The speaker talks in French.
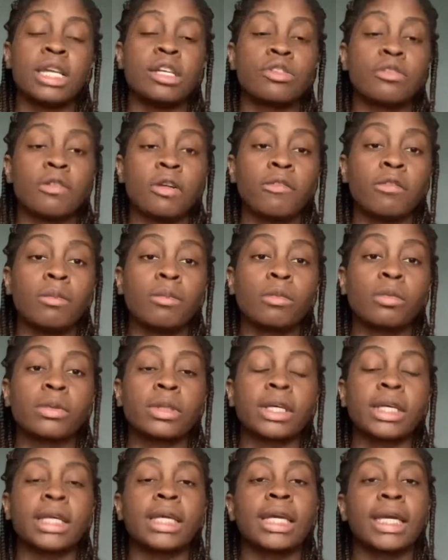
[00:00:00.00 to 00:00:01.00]
vais vous
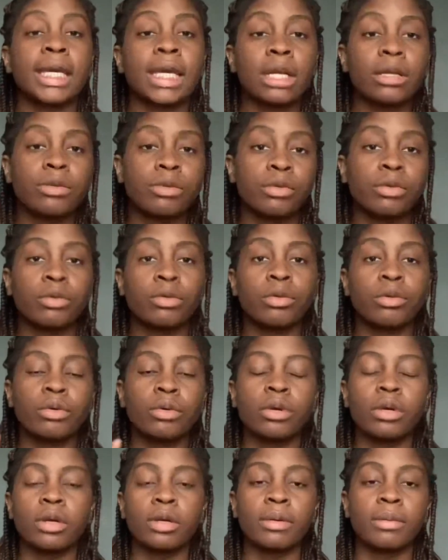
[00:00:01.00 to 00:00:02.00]
montrer quelques
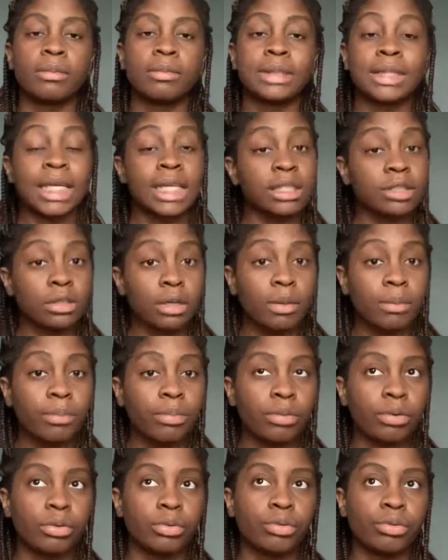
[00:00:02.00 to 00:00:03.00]

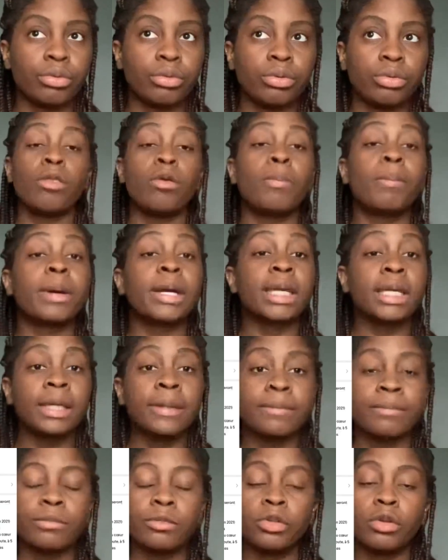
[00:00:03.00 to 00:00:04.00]
exemples de prix
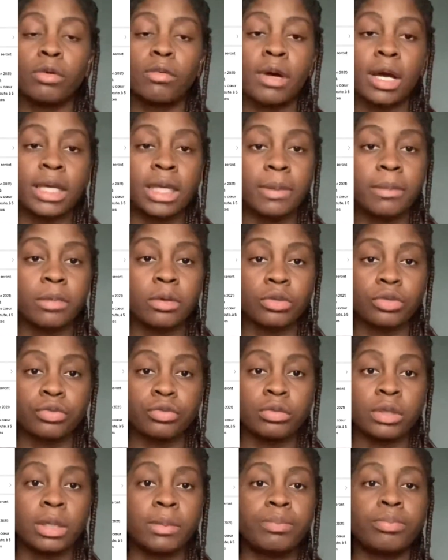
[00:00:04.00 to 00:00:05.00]
de loyer
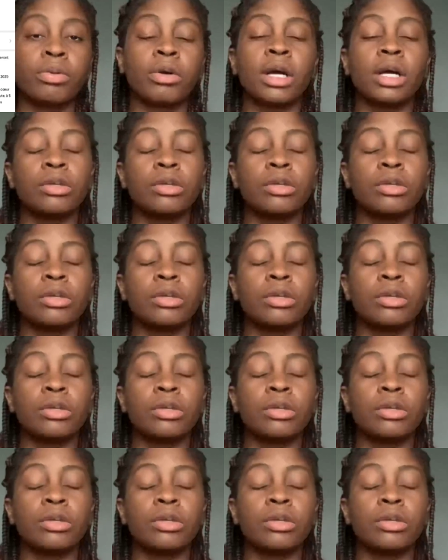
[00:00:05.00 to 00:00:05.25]
mensuel pour un